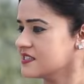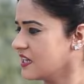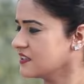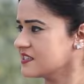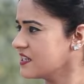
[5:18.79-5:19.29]

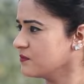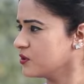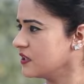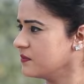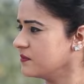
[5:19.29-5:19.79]
सात आठ साल
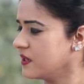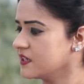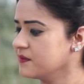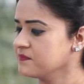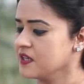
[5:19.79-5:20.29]
पुरानी
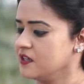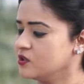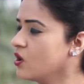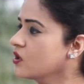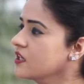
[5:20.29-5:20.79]
बीमारी
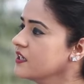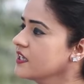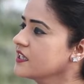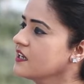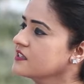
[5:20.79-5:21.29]
डॉक्टर
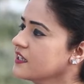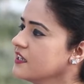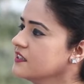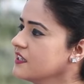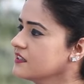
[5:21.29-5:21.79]
ने क्या
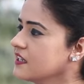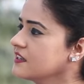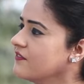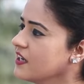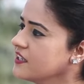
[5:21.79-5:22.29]
कह दिया था
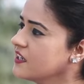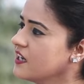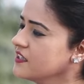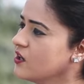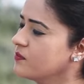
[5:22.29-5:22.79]
दवाइयाँ खानी